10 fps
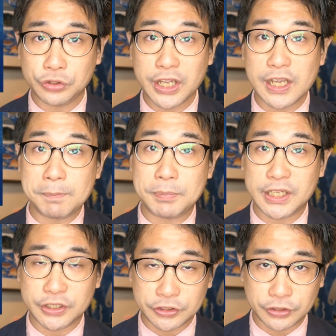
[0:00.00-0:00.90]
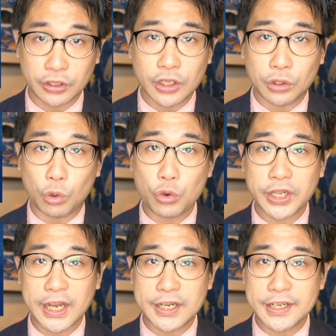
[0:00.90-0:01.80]
宮で1匹ずつ、合
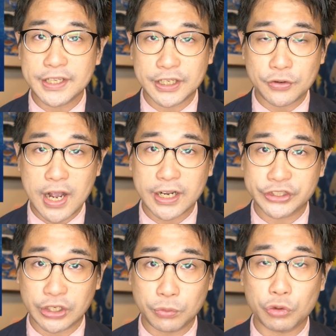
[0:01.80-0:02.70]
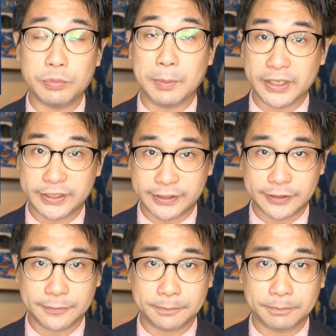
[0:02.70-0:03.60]
計2匹の赤ちゃんを産みま
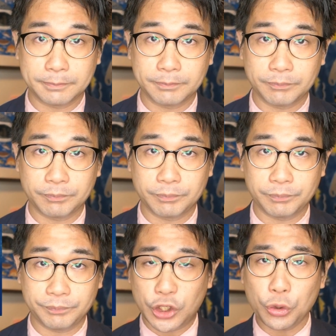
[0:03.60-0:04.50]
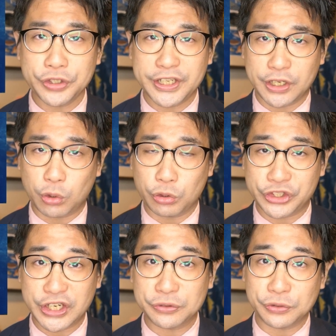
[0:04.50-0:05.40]
す。兄弟で殺
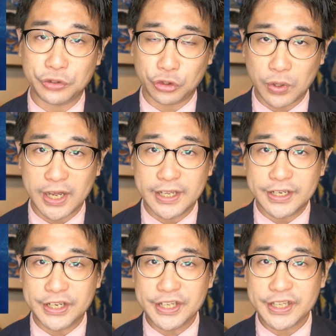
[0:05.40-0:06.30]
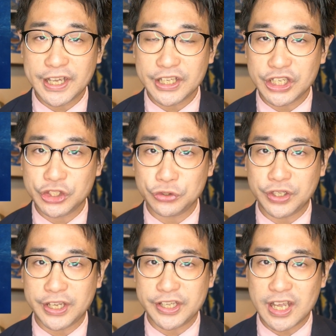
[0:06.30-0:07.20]
し合うというのは人間基
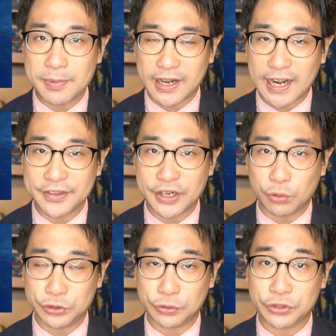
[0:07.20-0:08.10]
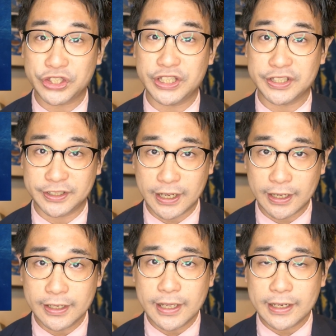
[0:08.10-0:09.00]
準で言えばかなり恐ろしいです
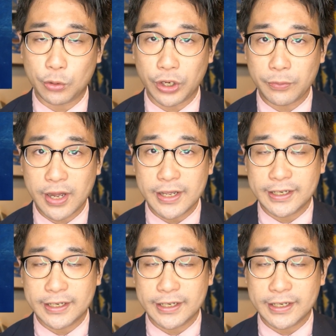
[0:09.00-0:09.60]
が、これは